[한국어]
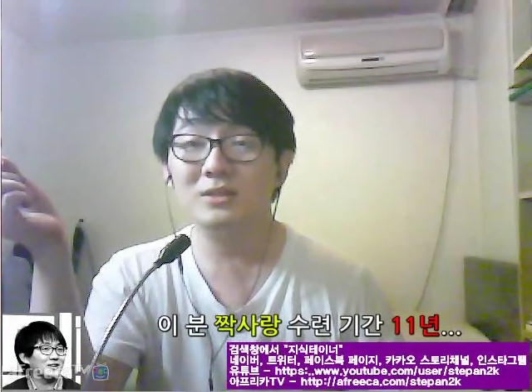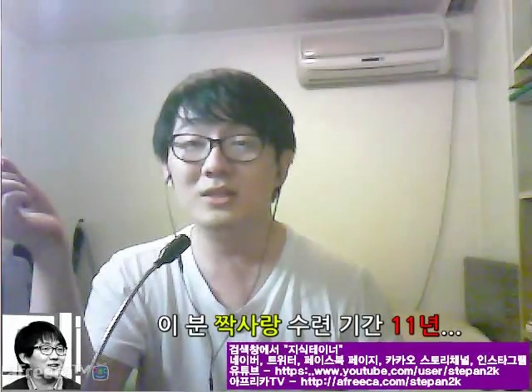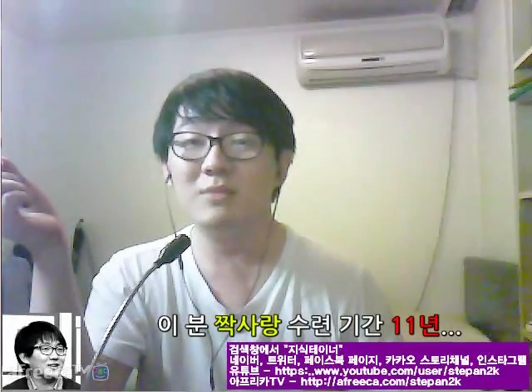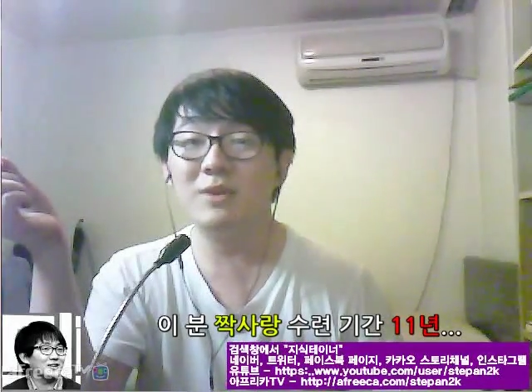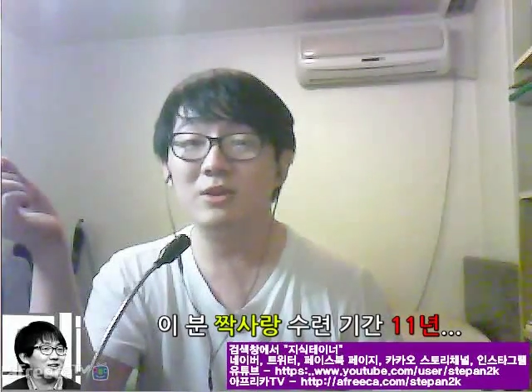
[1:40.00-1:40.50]

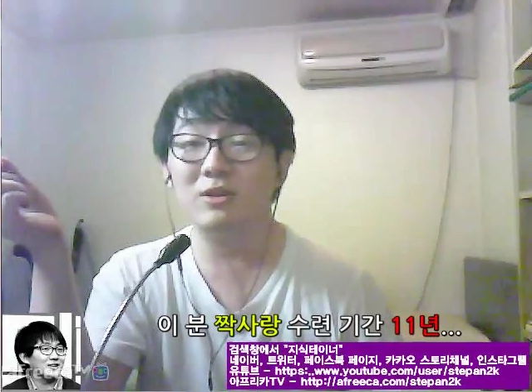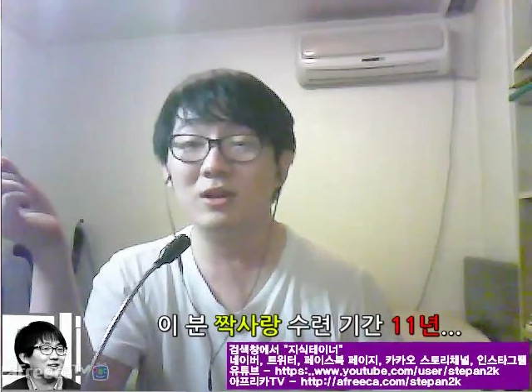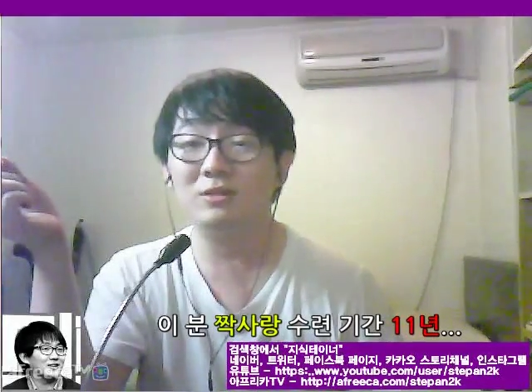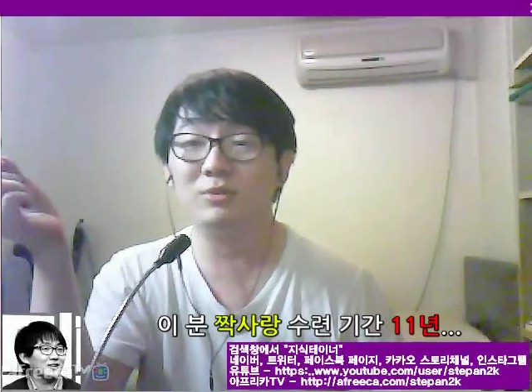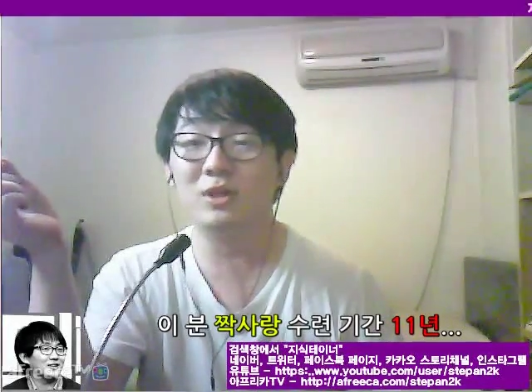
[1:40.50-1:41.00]
차마
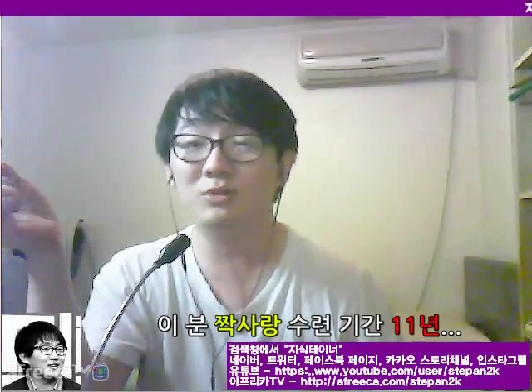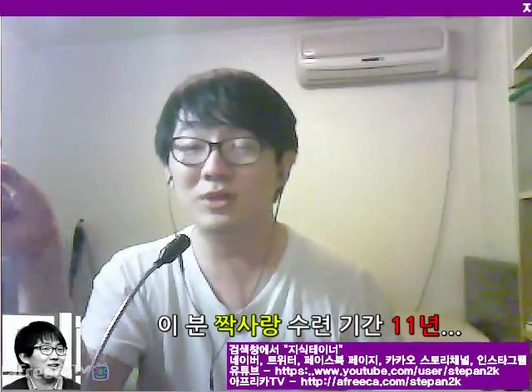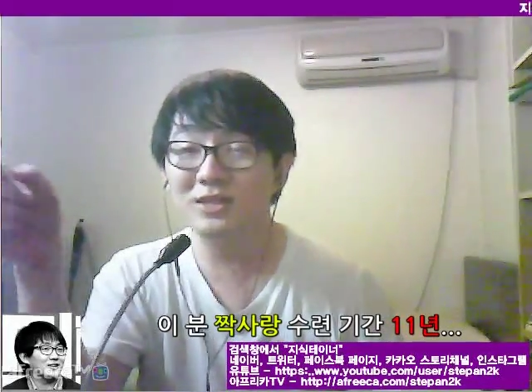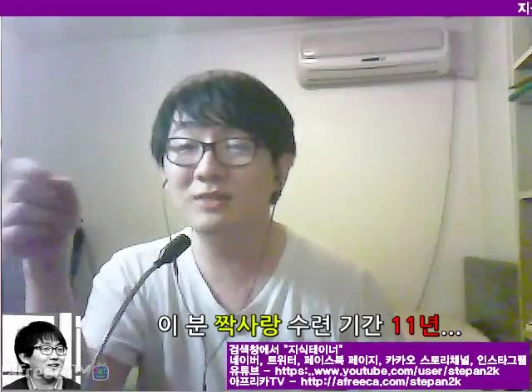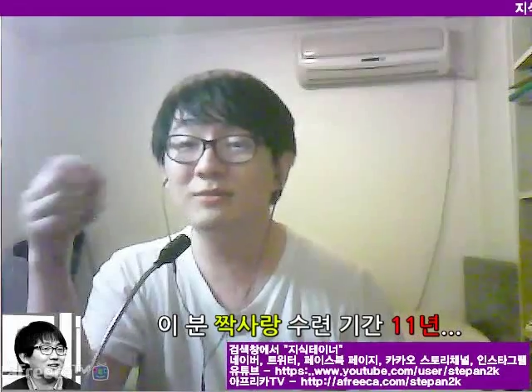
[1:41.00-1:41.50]
연락을 못하고
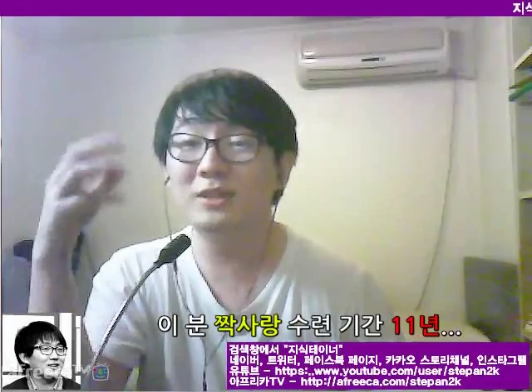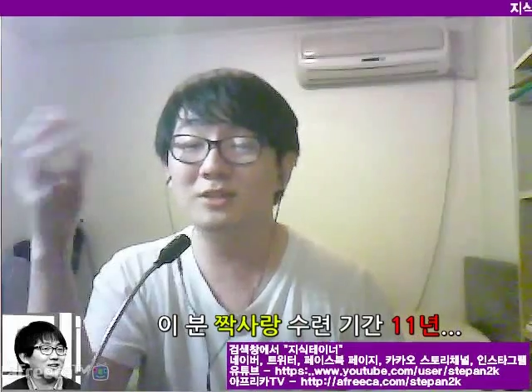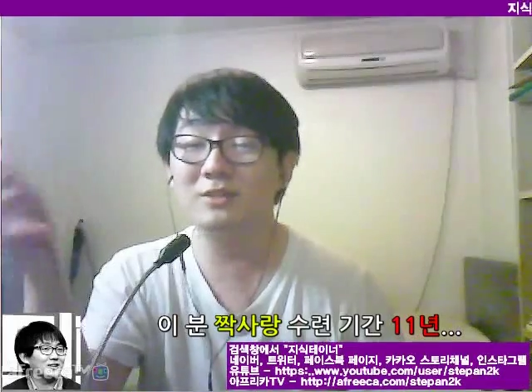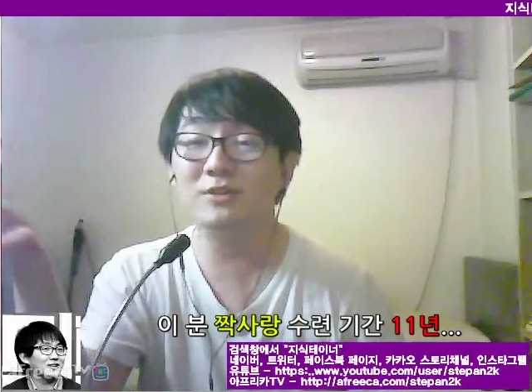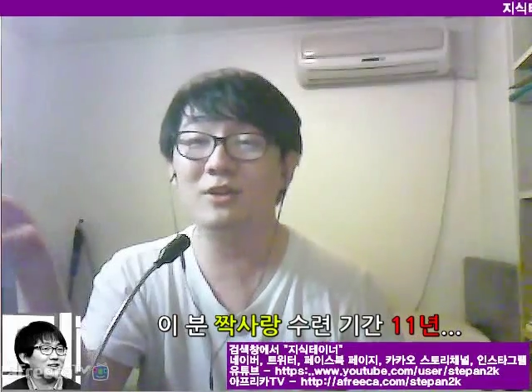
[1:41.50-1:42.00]
딴
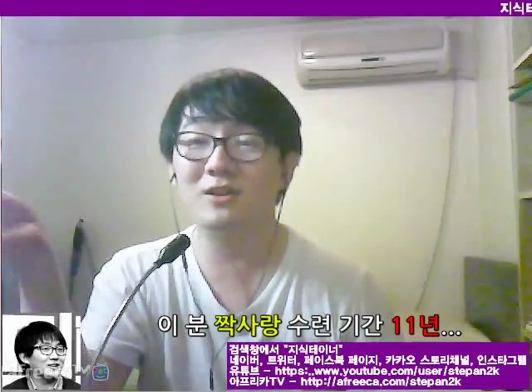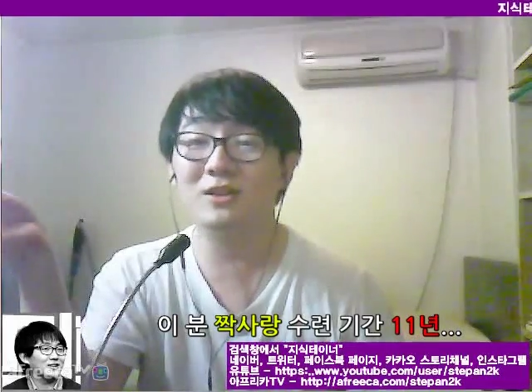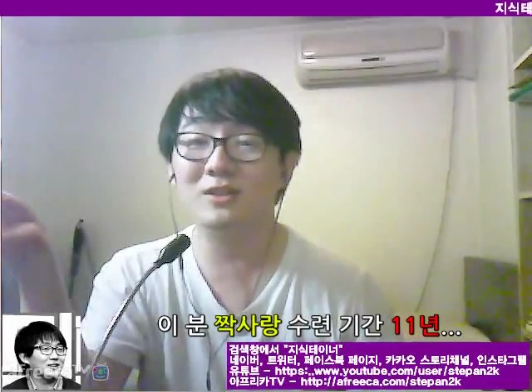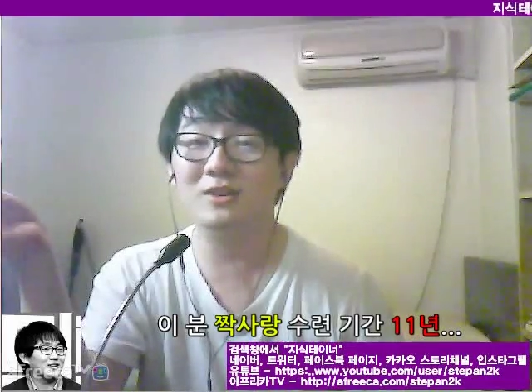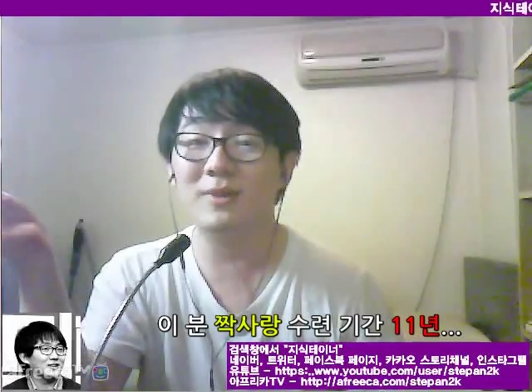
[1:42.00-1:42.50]
사람들한테 연락을
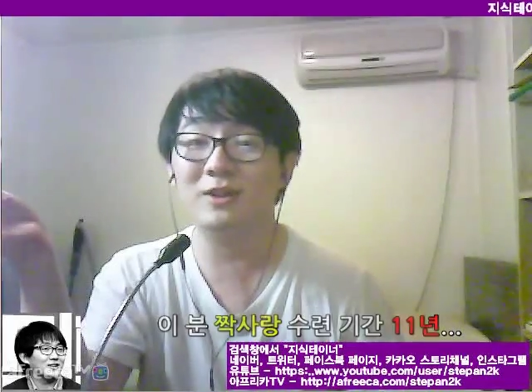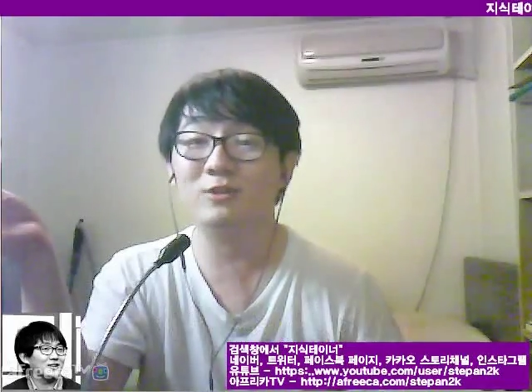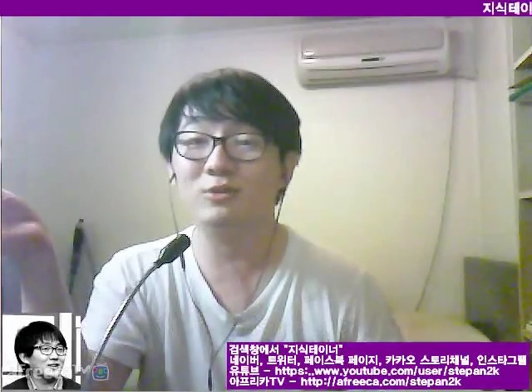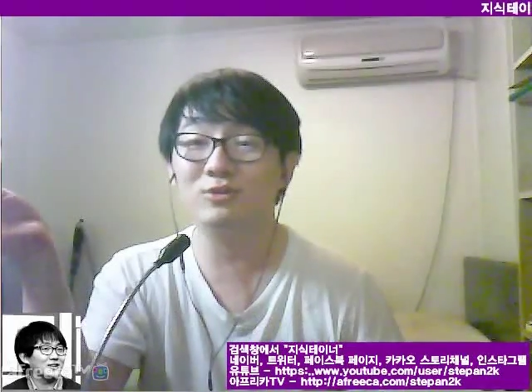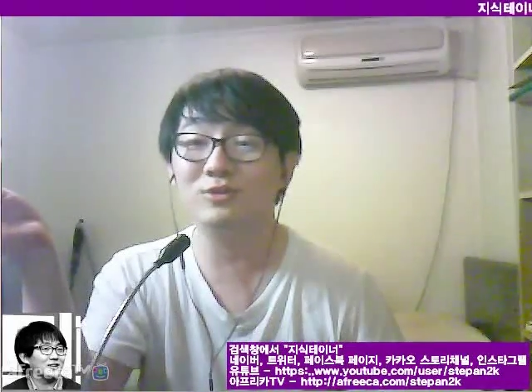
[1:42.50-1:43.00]
하다가
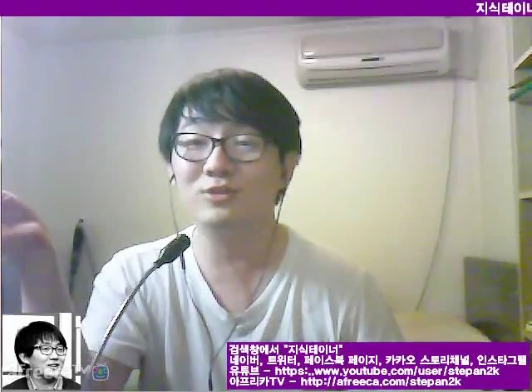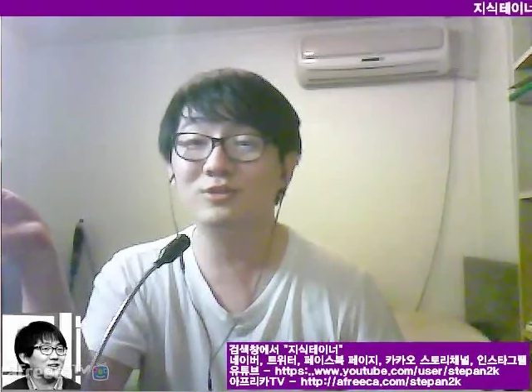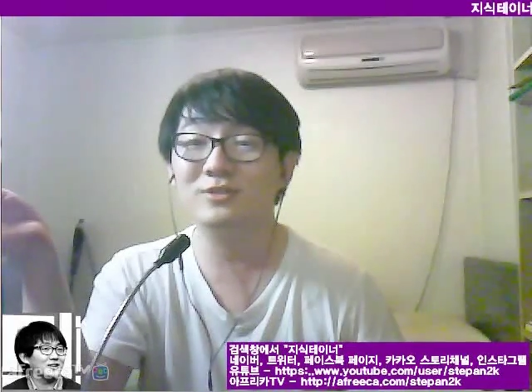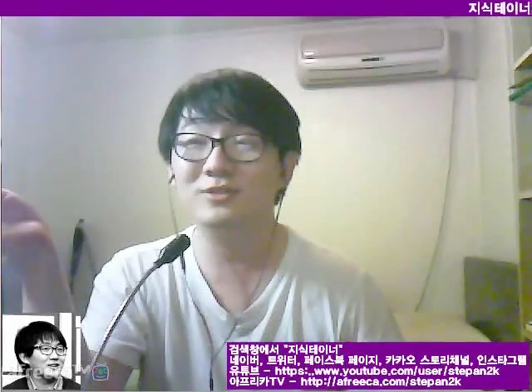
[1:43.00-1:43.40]
말았거든요.